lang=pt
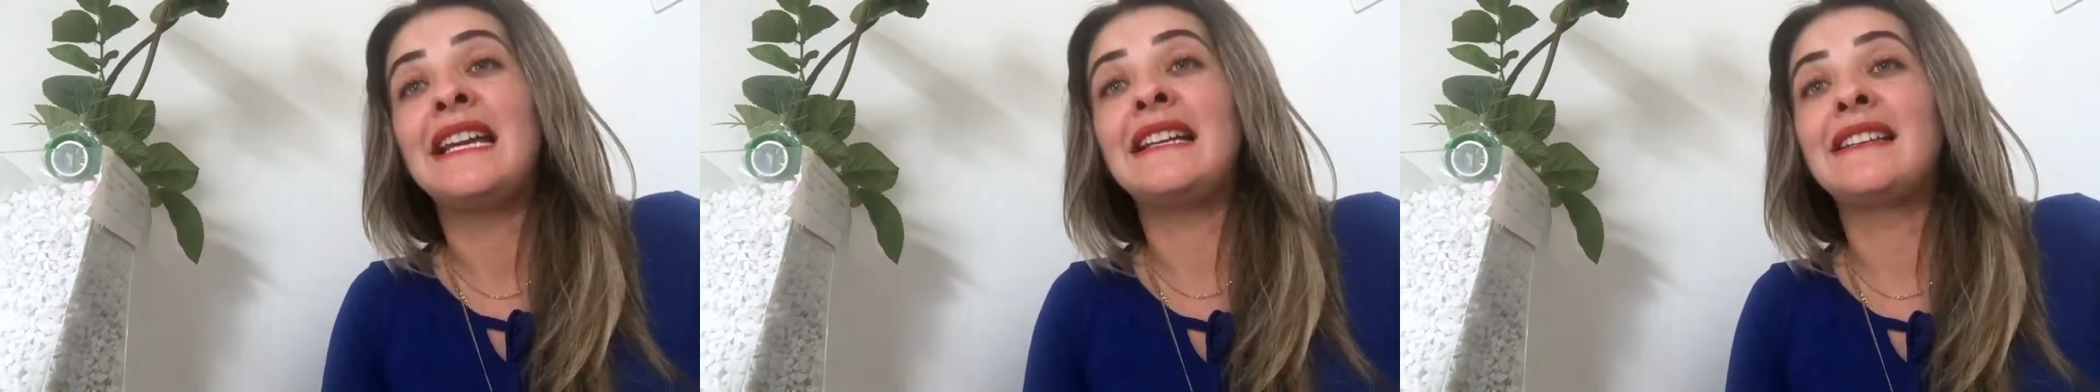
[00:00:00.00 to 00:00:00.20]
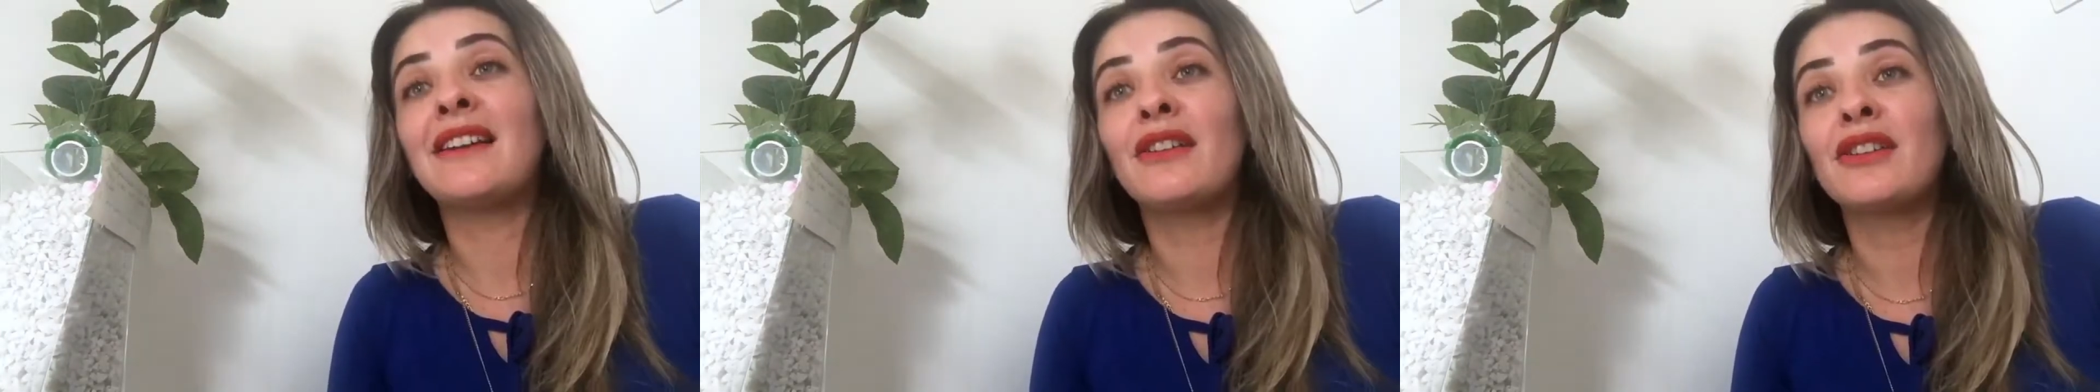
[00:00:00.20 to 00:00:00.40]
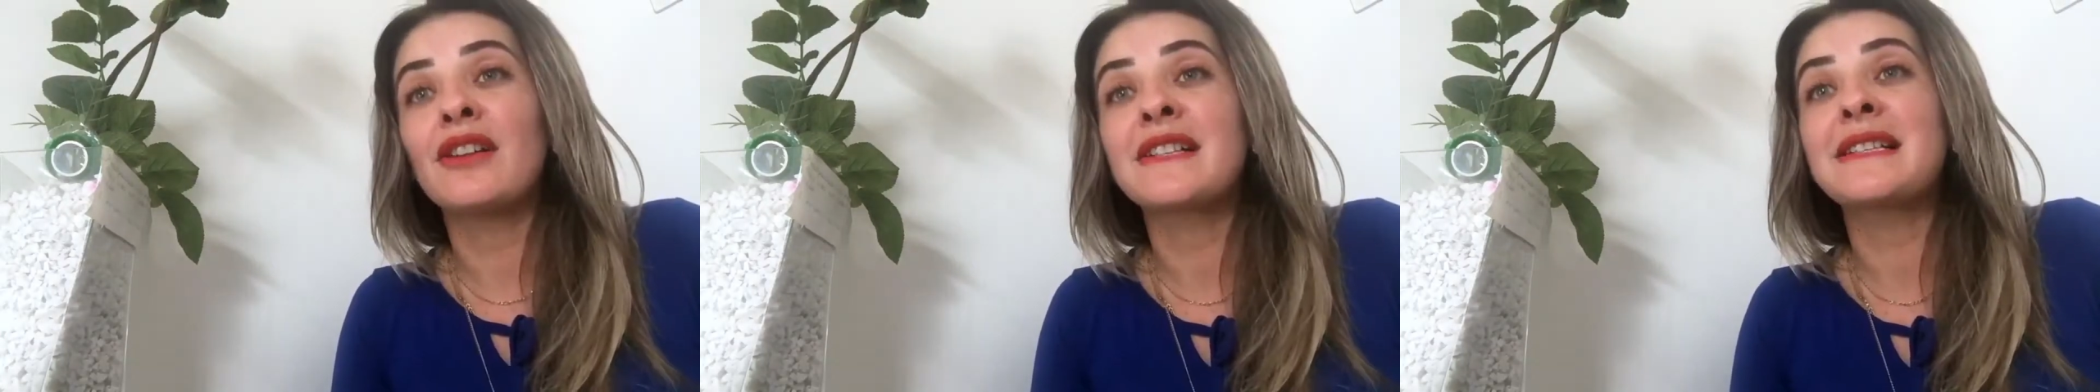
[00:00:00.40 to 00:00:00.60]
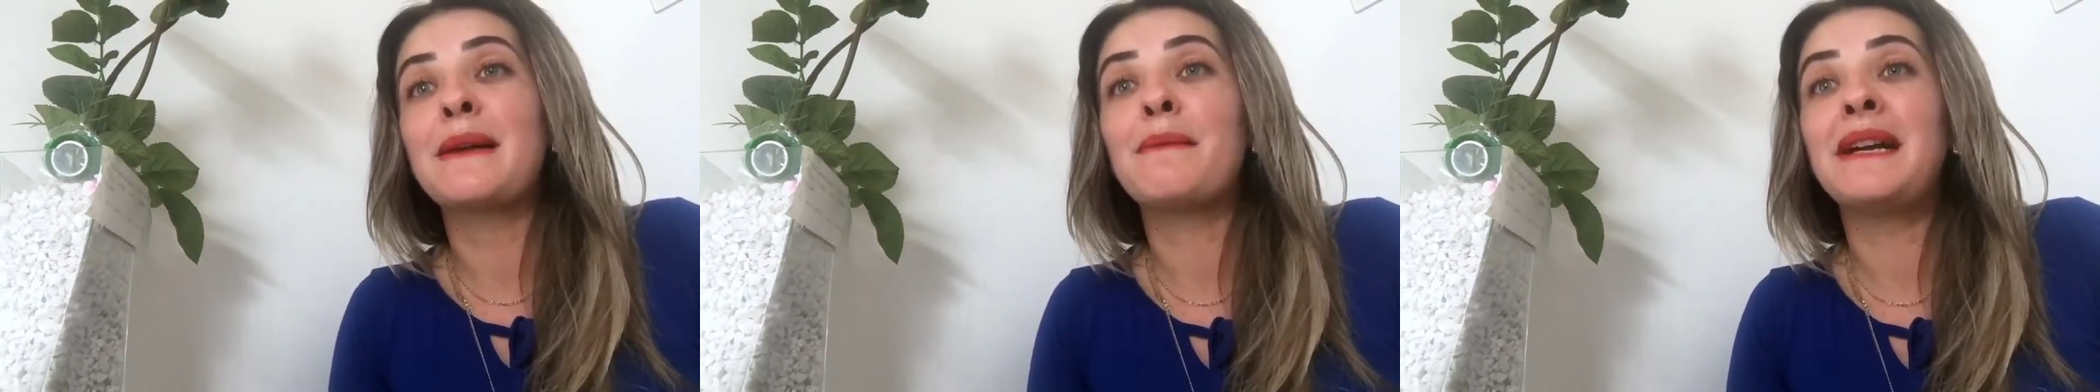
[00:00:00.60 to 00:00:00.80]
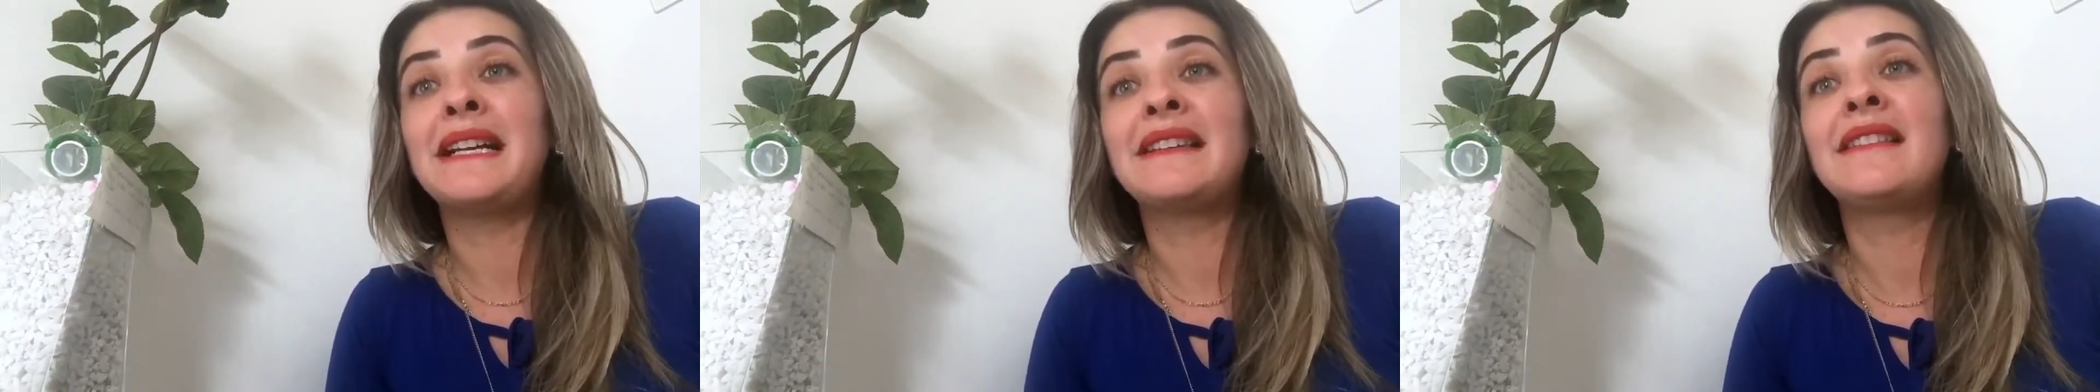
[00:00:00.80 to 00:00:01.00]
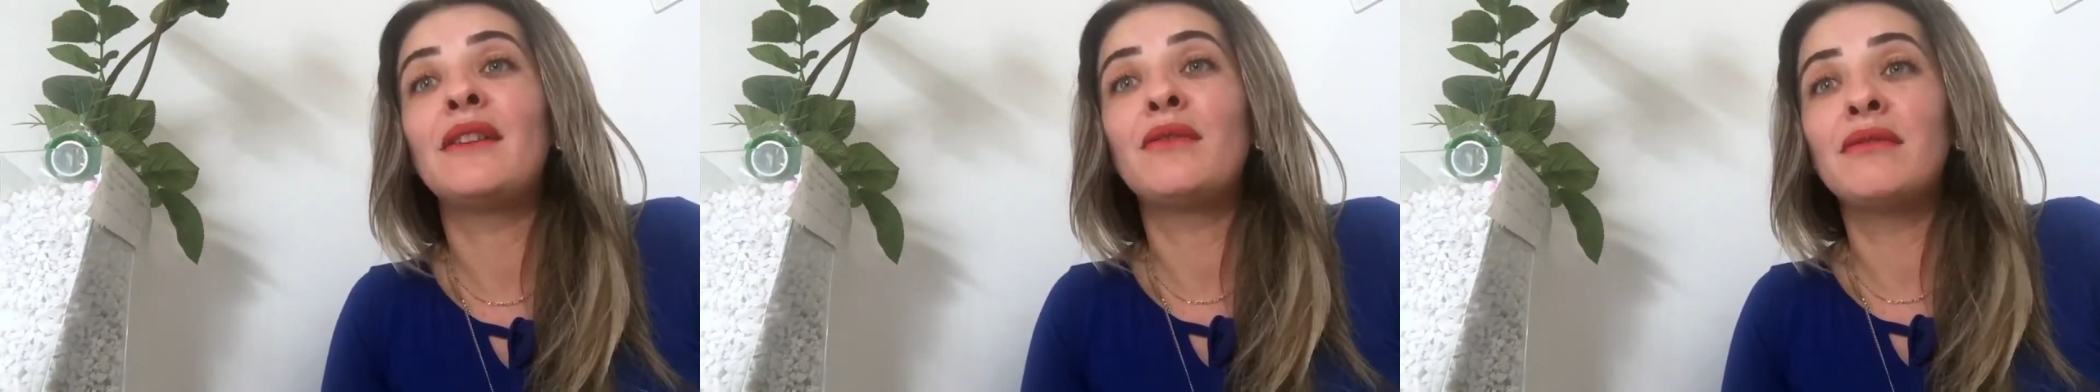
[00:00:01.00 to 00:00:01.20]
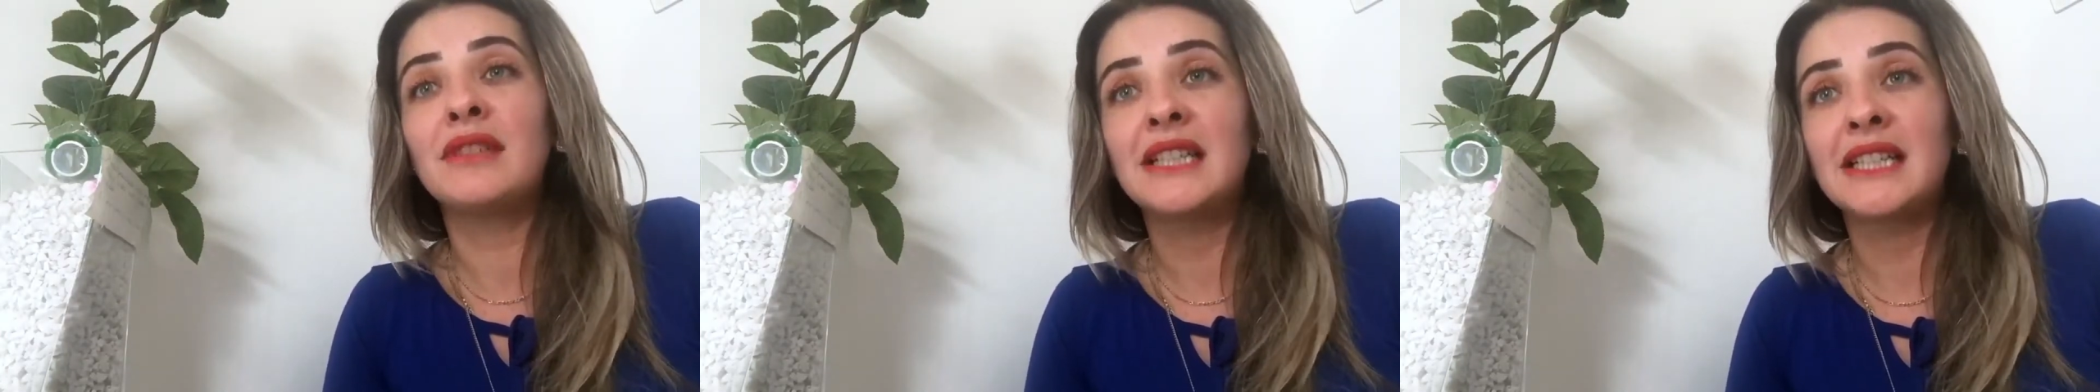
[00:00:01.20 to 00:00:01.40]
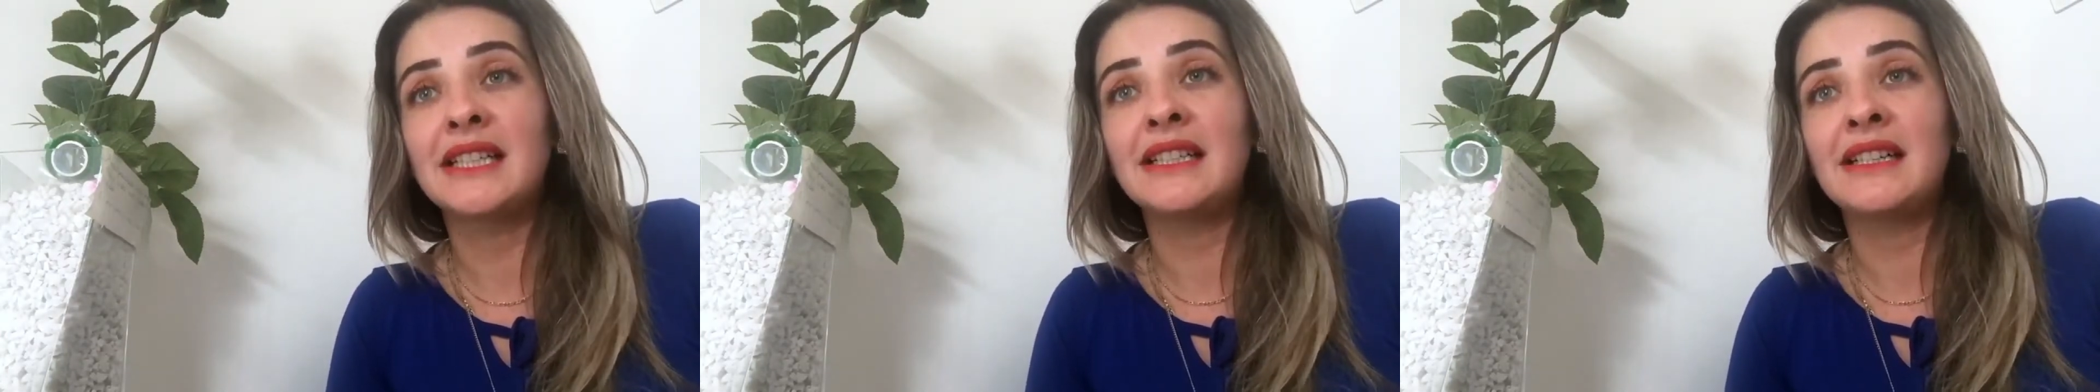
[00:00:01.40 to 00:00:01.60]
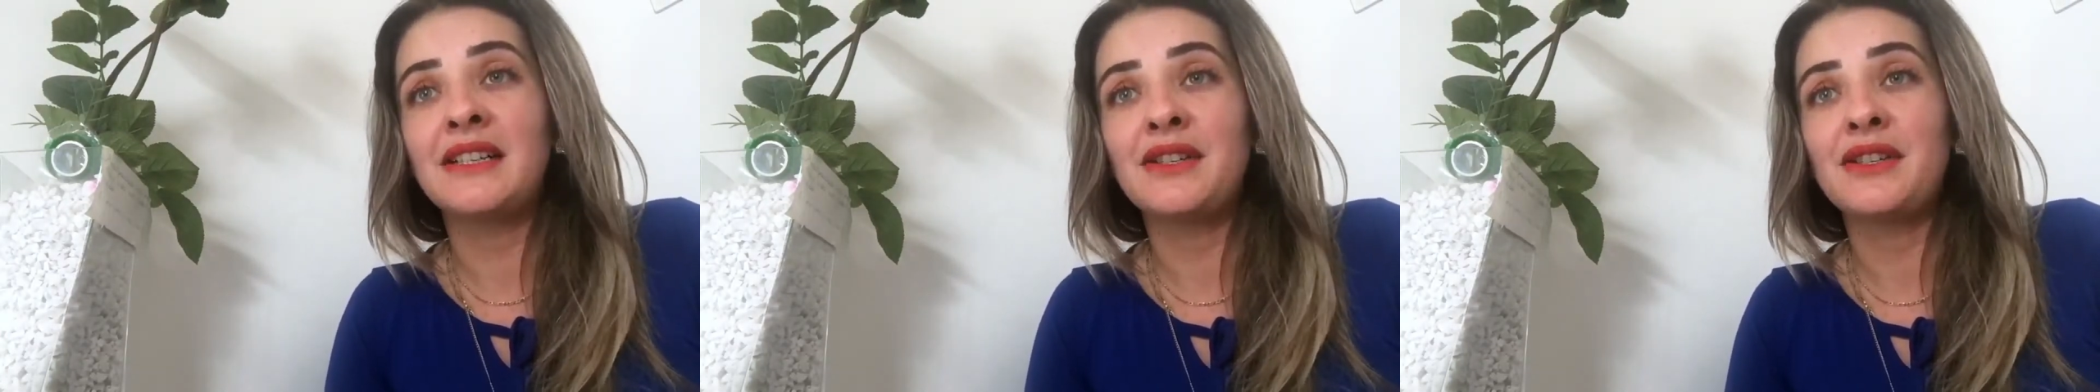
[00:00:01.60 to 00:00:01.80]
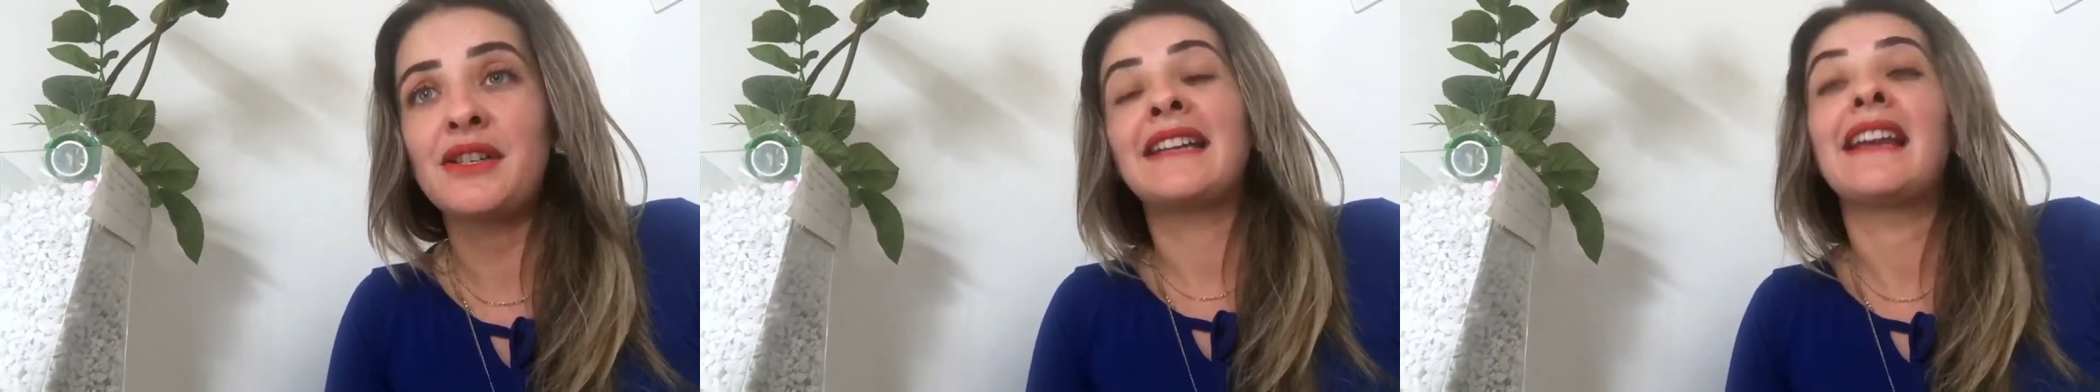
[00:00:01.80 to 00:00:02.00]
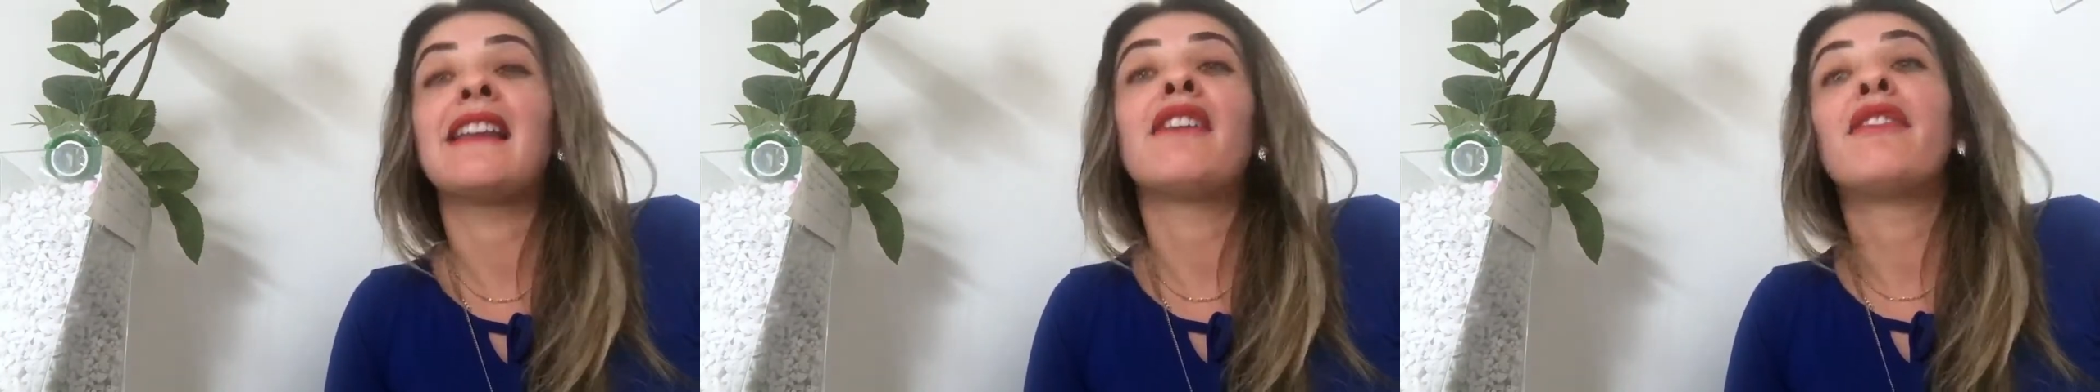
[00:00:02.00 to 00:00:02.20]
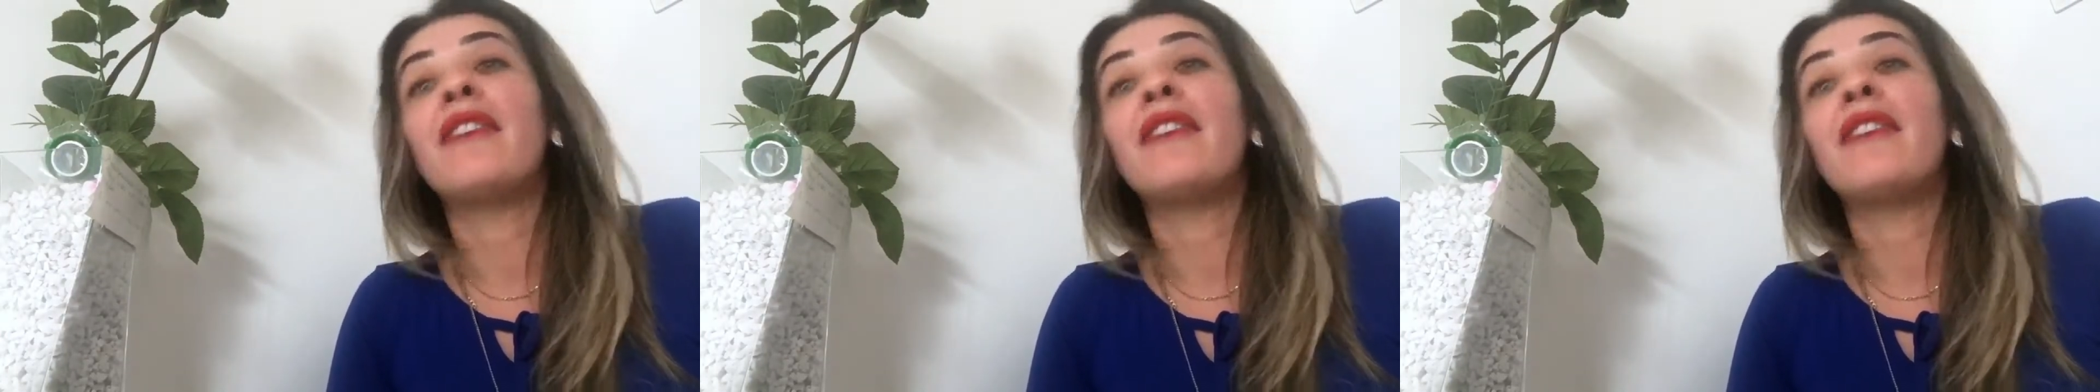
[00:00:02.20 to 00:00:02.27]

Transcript: Então a nossa mãe é tão grande que ela